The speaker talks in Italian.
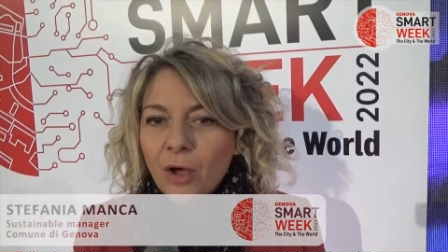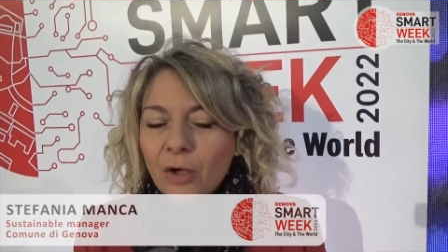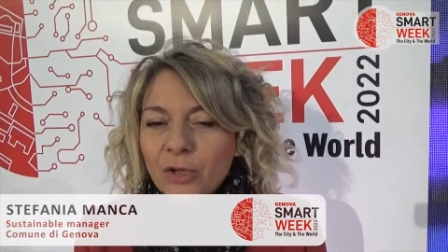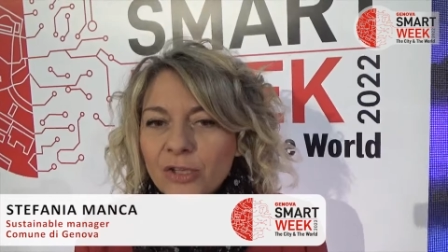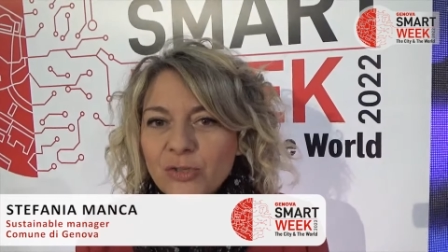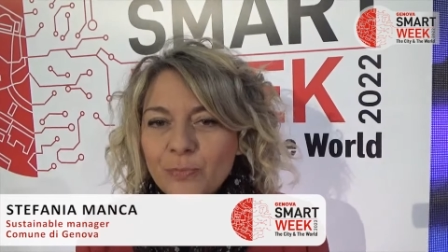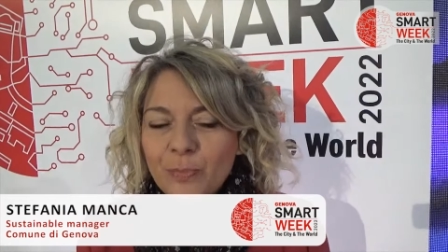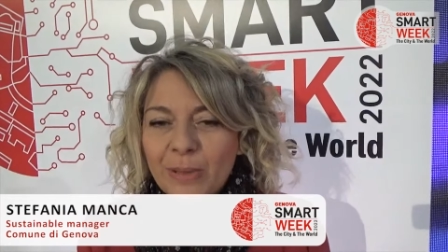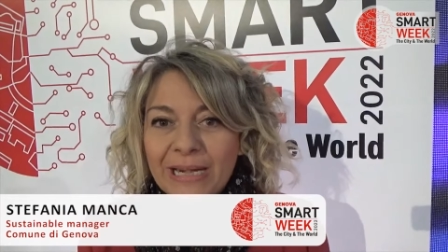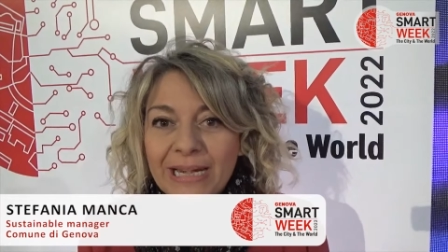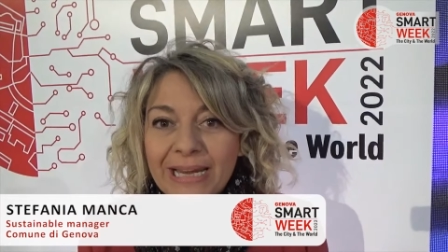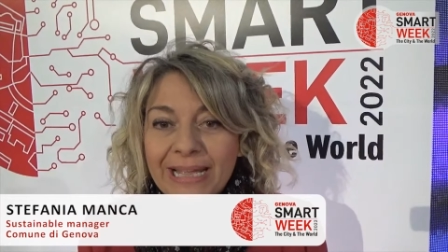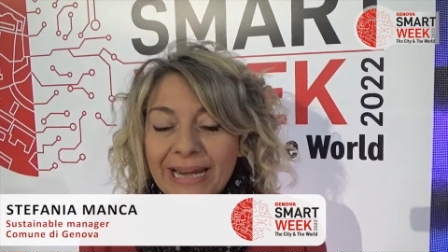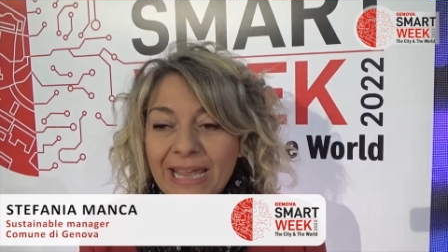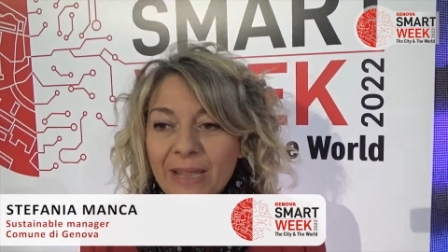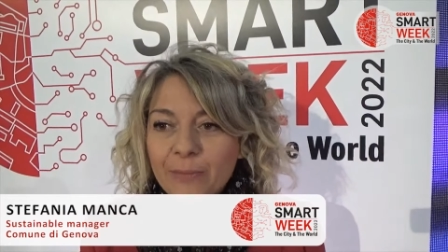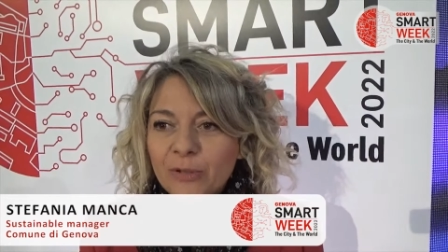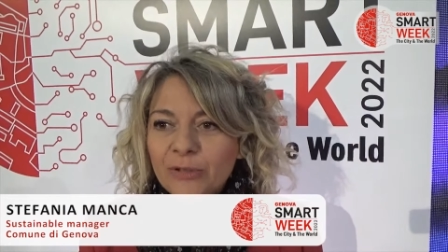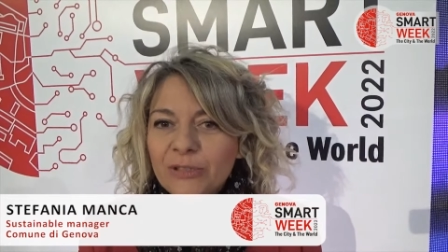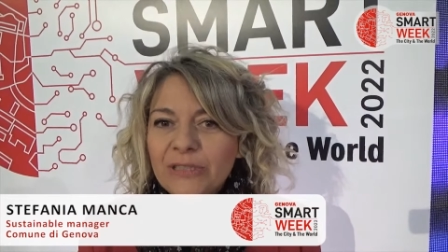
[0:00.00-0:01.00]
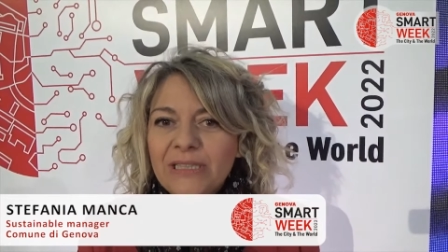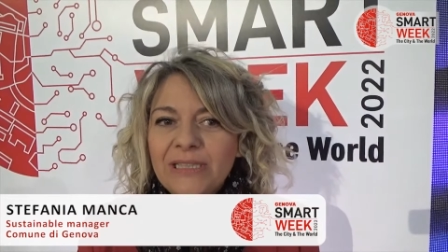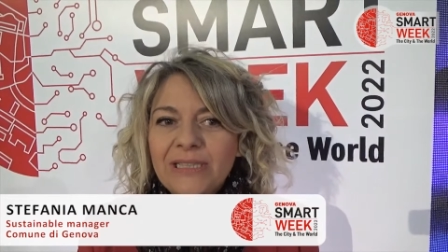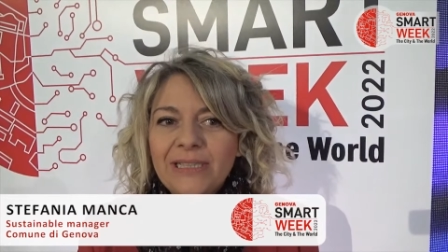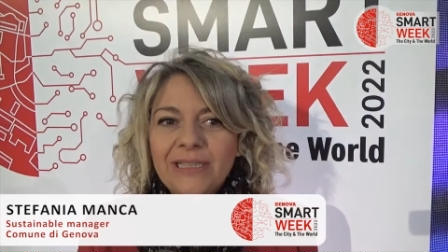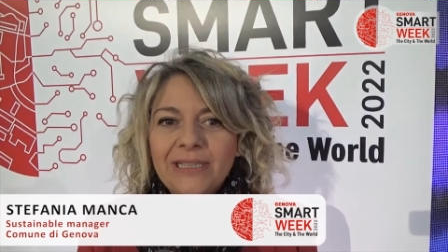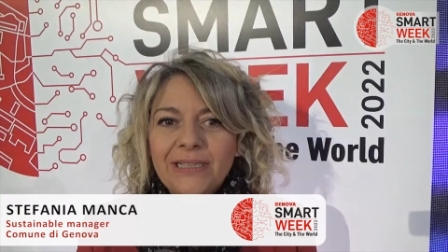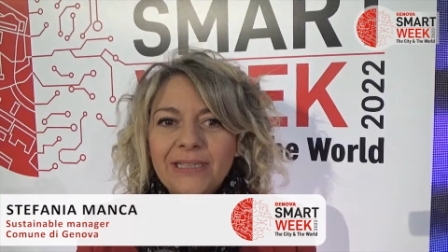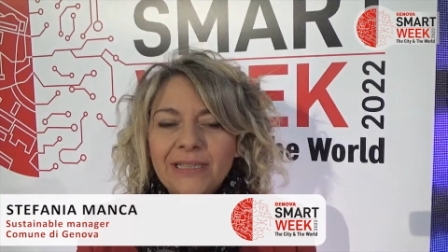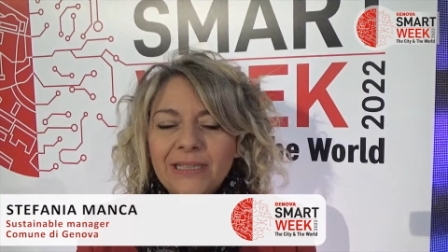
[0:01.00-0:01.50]
Oggi parleremo
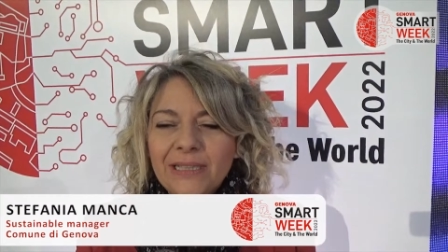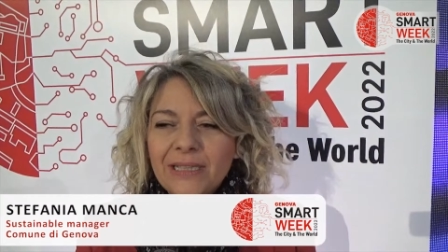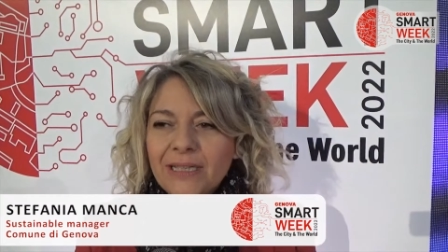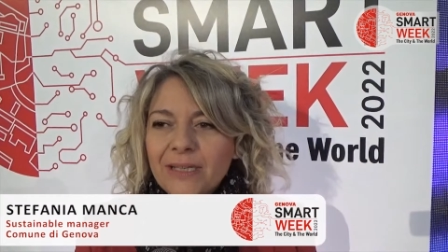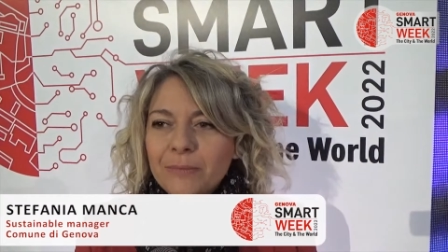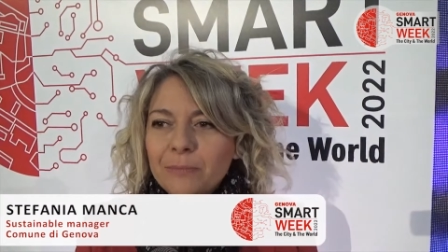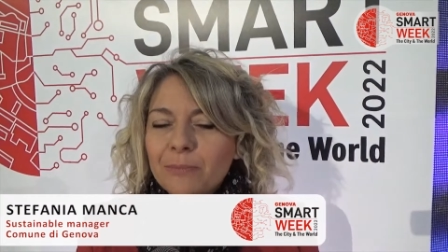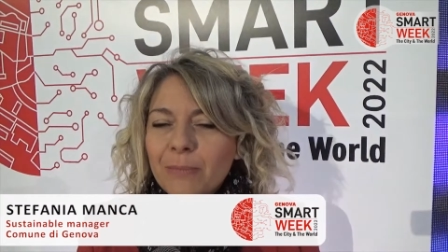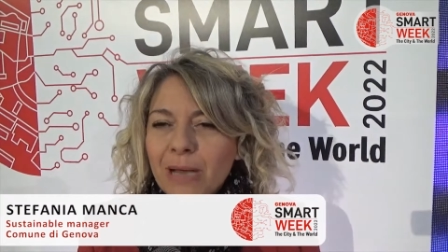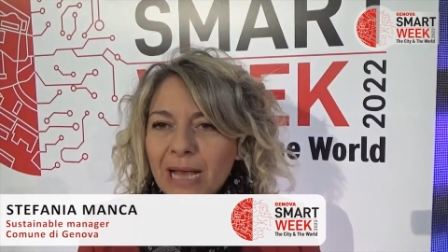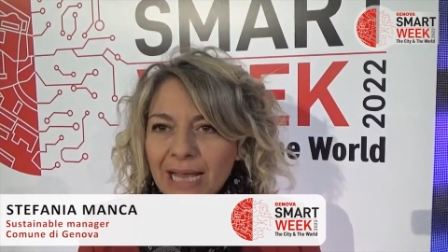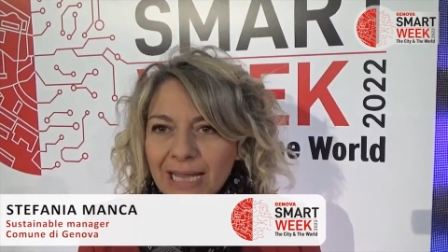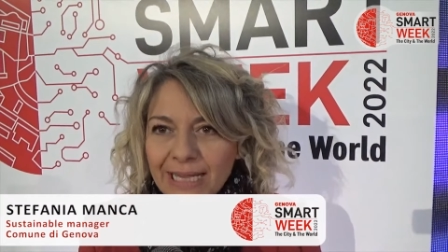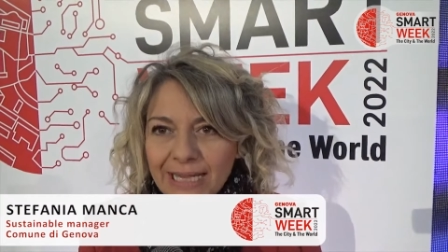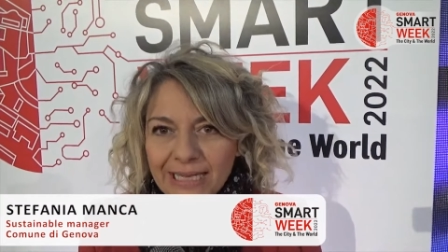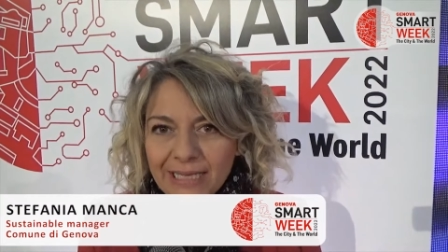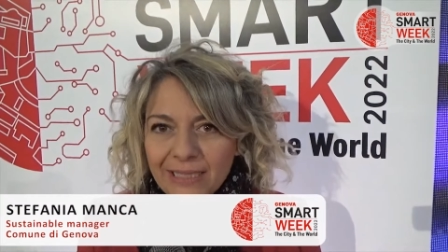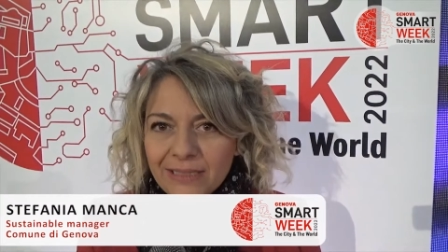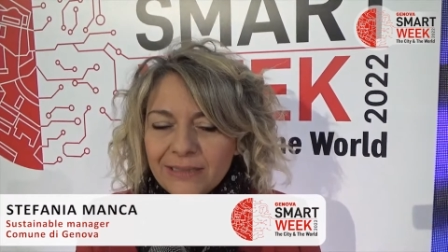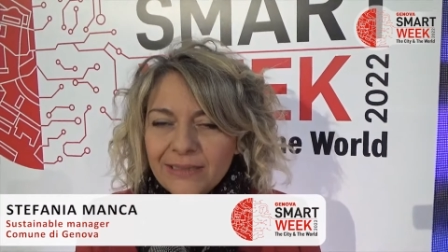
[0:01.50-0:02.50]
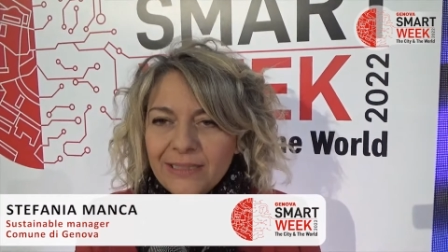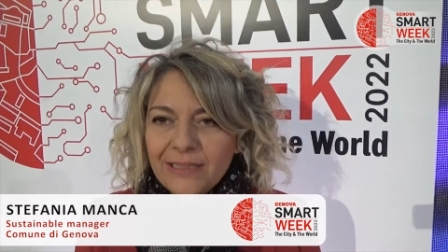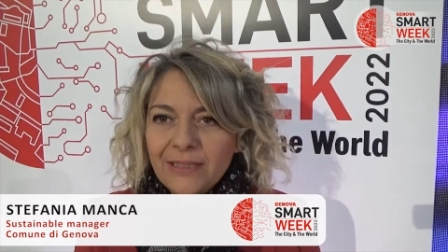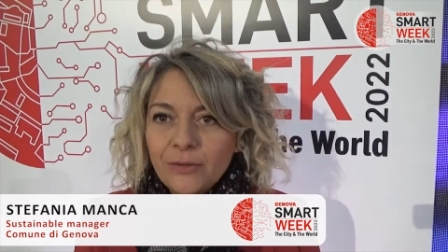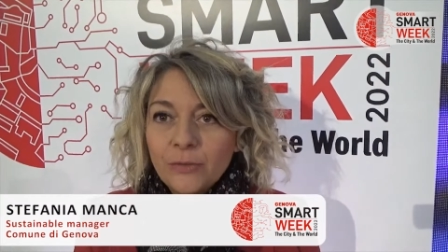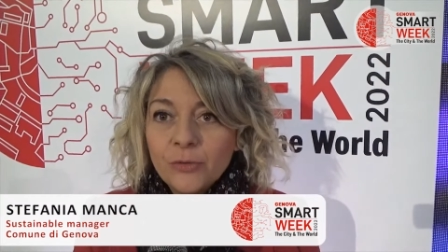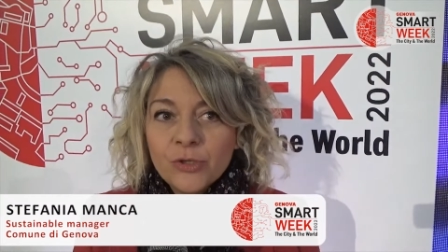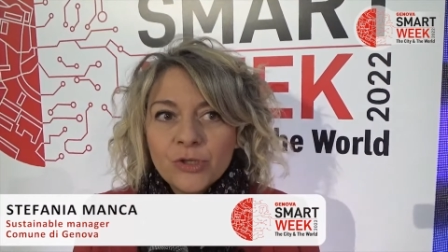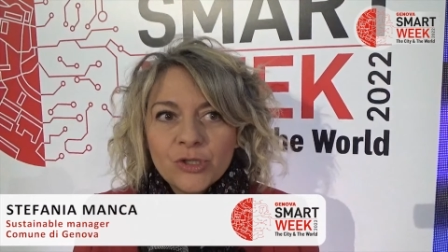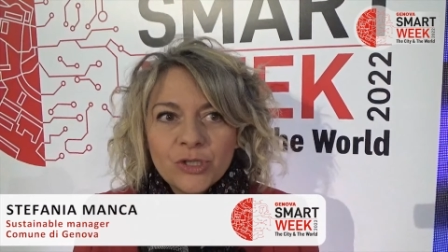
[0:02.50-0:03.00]
di mare, di
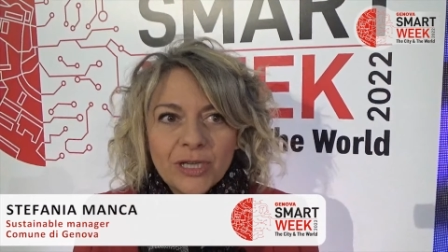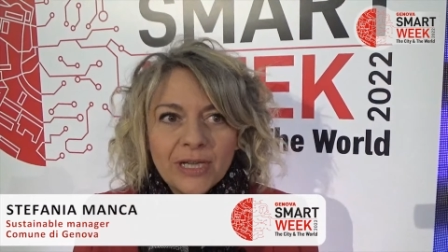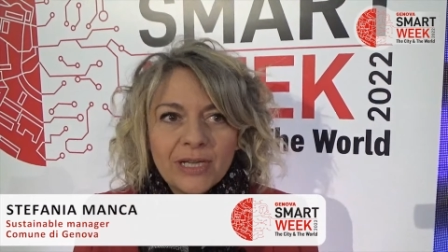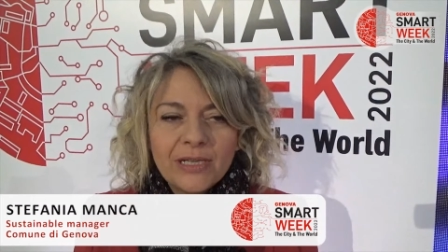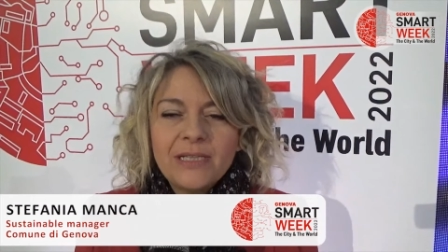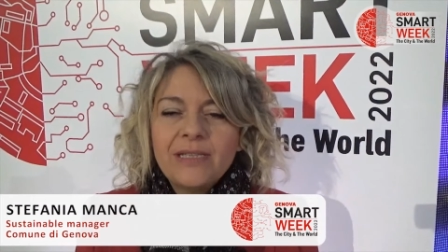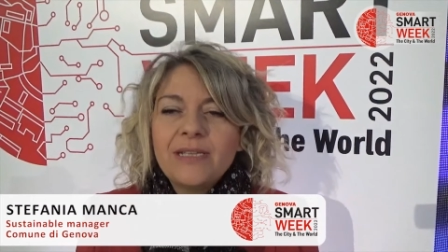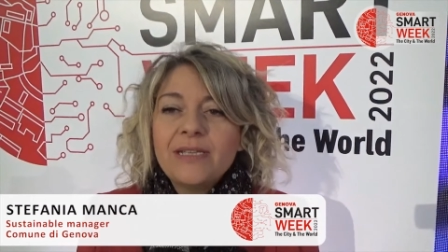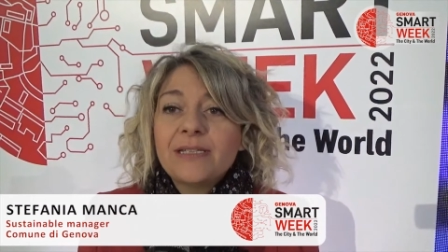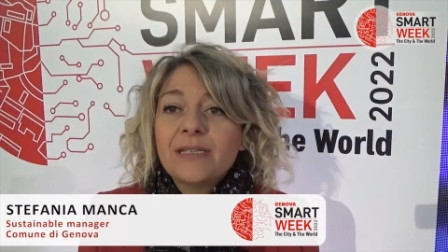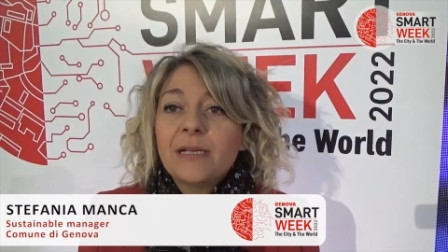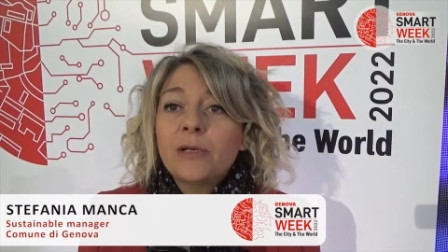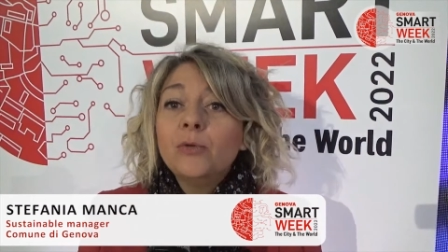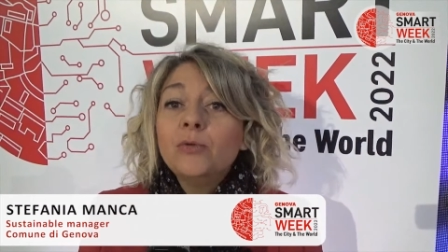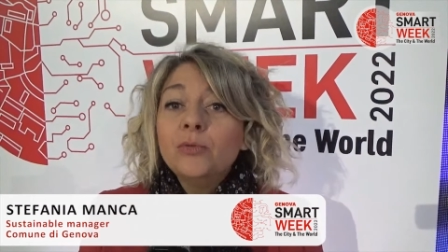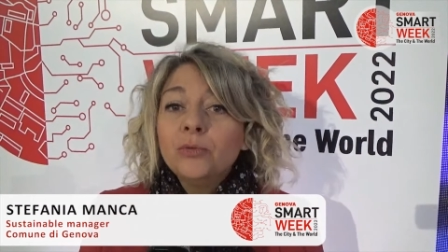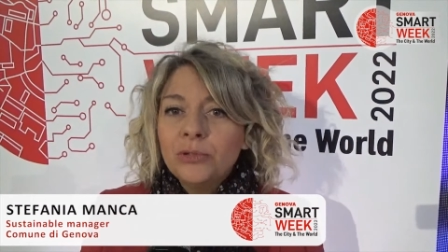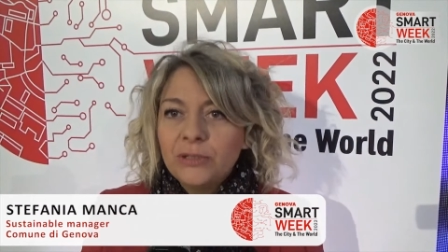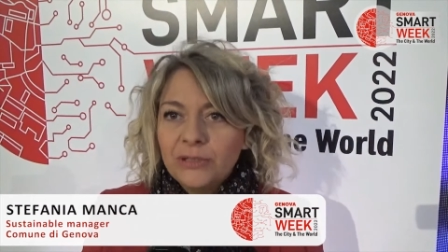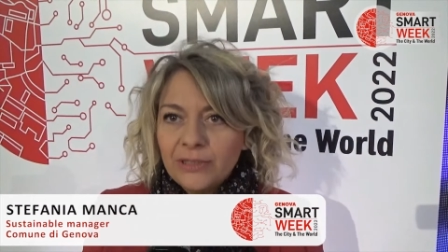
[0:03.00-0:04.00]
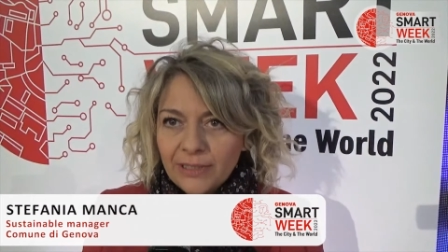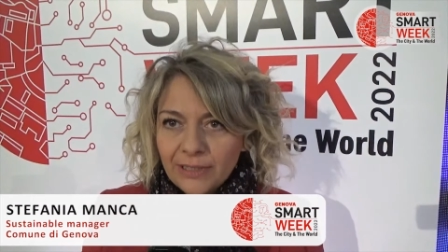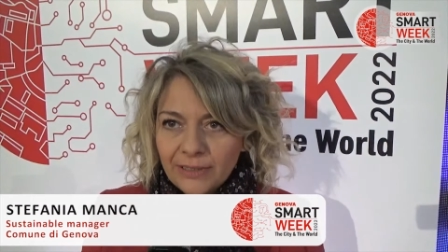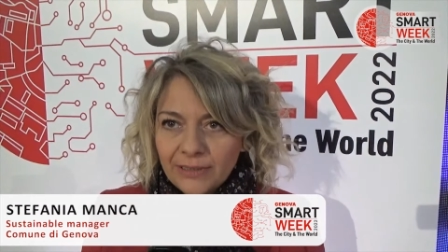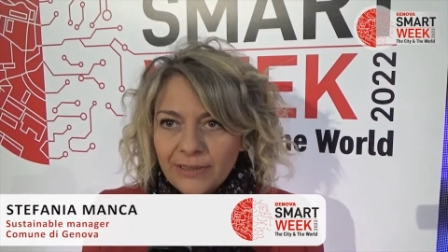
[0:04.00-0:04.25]
oceani, di salute,